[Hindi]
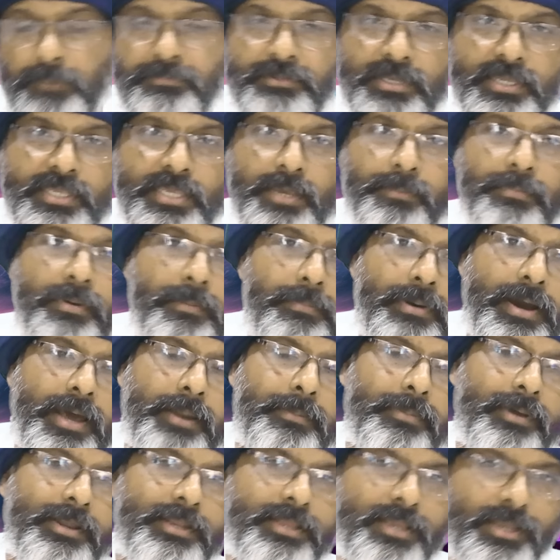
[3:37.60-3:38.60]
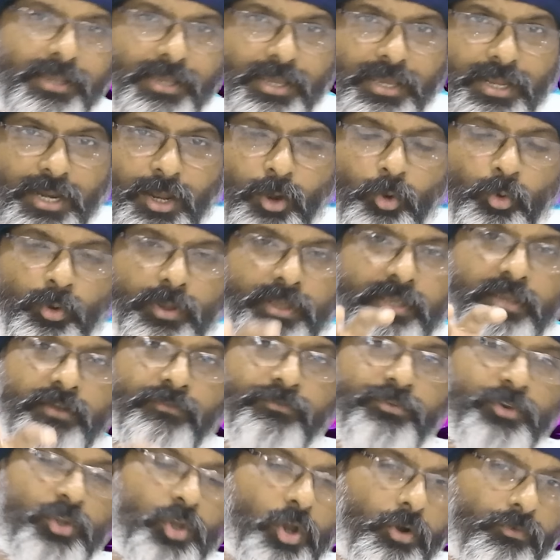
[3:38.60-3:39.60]
अब देखिए मैं बार बार ये कह रहा हूँ कि ये
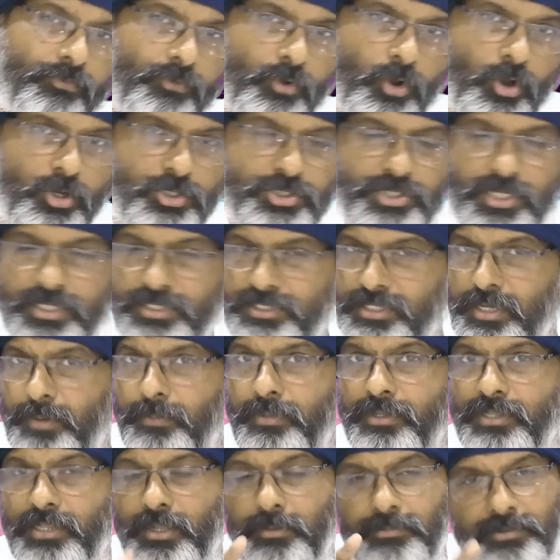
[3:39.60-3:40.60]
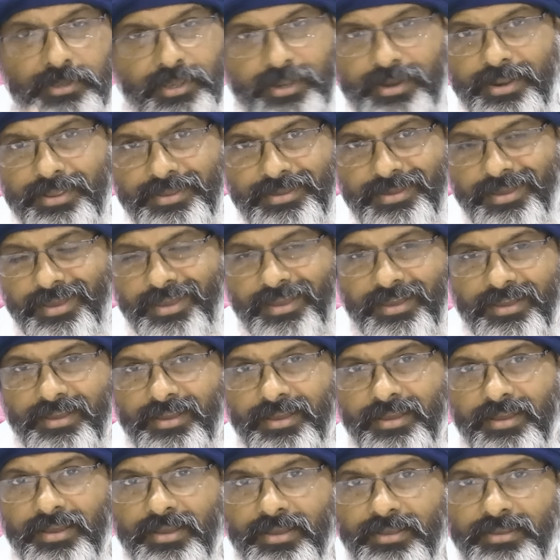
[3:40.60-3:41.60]
फ्री ऑफ कॉस्ट है इसका मतलब ये नहीं है
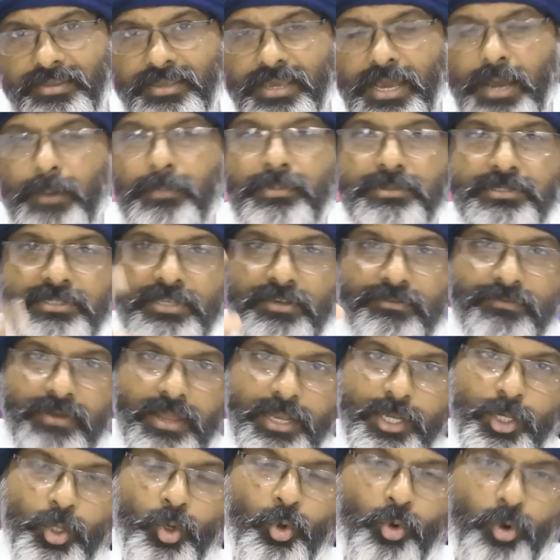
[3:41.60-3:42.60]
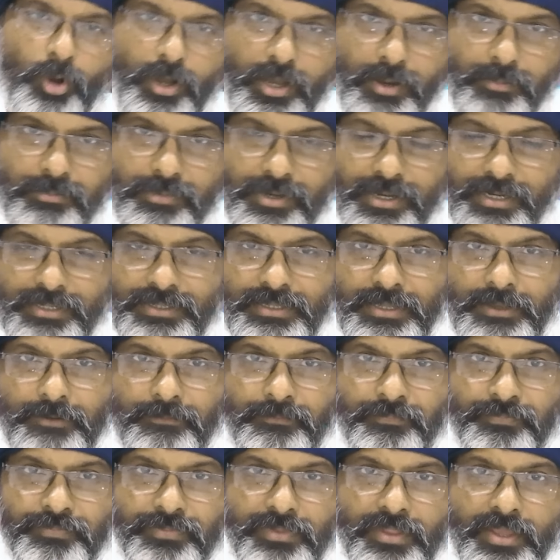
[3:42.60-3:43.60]
कि आप इसकी वैल्यू को कम कर
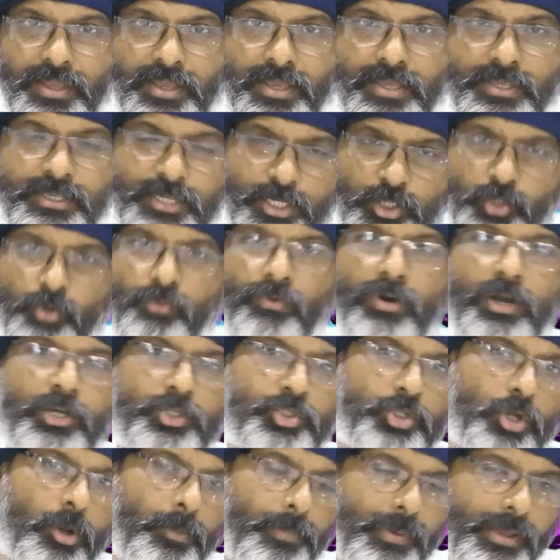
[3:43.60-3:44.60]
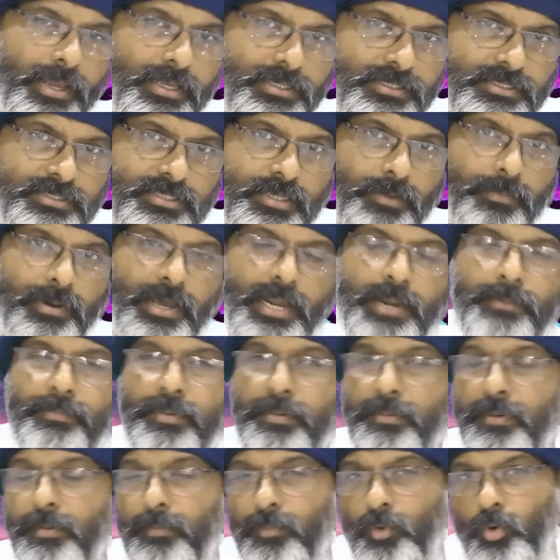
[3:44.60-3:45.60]
दें ये जो वर्कशॉप है जिसके बारे में
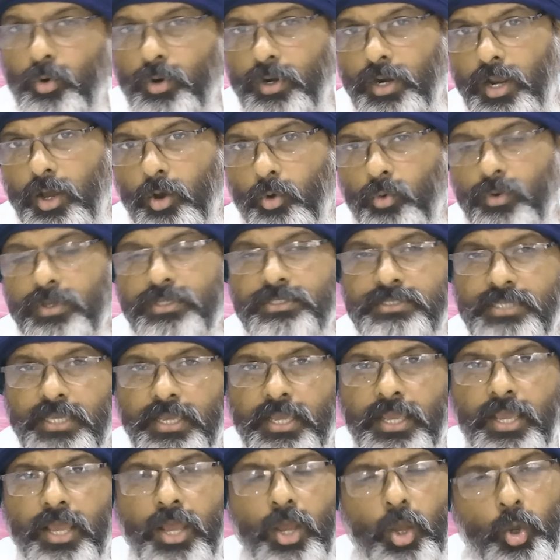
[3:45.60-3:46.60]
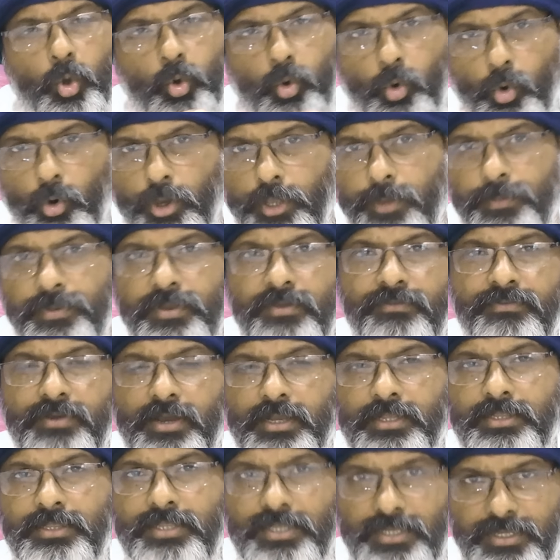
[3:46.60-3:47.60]
मैं बोल रहा हूँ इसे कोई भी
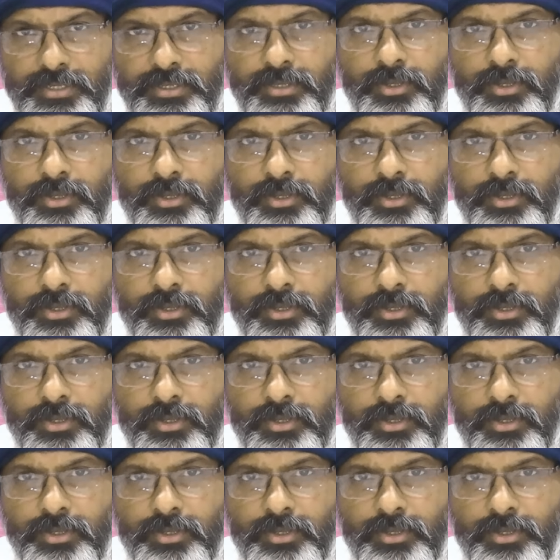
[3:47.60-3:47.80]
व्यक्ति